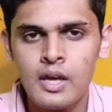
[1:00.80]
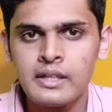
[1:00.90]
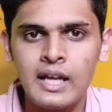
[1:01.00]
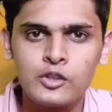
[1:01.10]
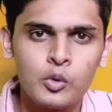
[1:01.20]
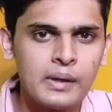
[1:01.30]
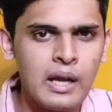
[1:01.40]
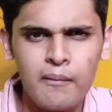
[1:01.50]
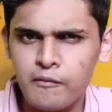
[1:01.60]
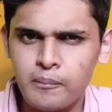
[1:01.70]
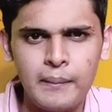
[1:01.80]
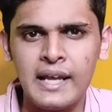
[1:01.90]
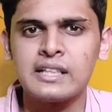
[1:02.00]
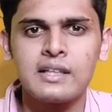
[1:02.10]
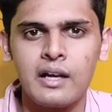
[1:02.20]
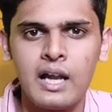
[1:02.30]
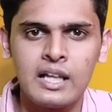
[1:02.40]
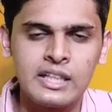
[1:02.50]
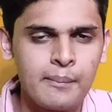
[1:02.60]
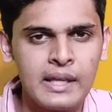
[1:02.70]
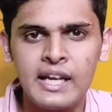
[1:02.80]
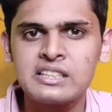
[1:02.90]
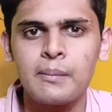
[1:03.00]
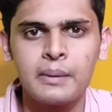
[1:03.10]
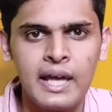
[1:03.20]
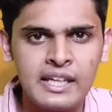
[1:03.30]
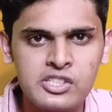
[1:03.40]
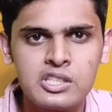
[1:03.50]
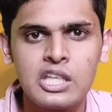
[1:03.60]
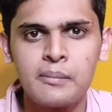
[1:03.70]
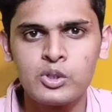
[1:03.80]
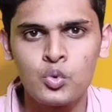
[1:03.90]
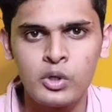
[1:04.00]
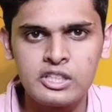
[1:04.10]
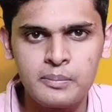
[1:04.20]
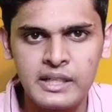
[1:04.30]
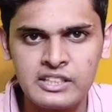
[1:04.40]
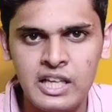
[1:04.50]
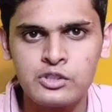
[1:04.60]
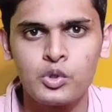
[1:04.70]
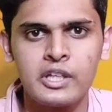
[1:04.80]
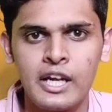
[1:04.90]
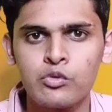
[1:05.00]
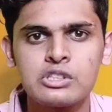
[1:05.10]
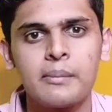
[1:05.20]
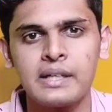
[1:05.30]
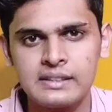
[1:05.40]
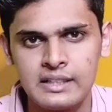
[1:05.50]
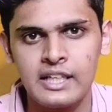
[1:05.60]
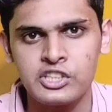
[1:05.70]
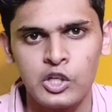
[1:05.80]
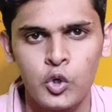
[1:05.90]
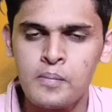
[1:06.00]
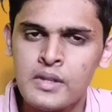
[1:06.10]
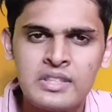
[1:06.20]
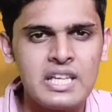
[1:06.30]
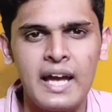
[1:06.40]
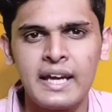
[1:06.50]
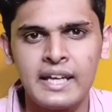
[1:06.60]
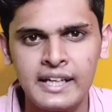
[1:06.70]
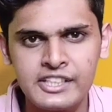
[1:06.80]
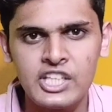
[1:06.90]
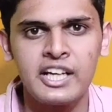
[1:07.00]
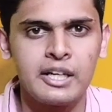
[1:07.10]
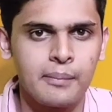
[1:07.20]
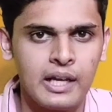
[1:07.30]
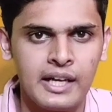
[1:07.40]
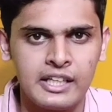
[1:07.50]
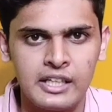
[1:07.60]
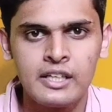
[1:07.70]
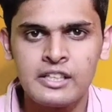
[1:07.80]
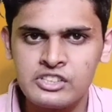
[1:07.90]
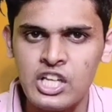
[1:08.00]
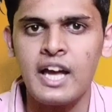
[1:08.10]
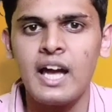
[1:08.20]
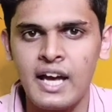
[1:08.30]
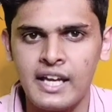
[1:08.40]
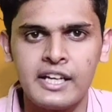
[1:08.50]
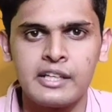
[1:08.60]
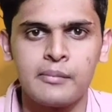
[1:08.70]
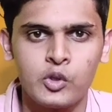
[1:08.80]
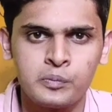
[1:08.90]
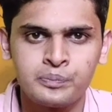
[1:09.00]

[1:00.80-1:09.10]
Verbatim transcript: यार तुम्हें ना मेहनत करना आता है मेरा एक सपना है कि जितने भी स्टूडेंट्स मेरे साथ जुड़े रहे उन सभी का सिलेक्शन हो चाहे एनआईटी चाहे ट्रिपल आई चाहे आई में हो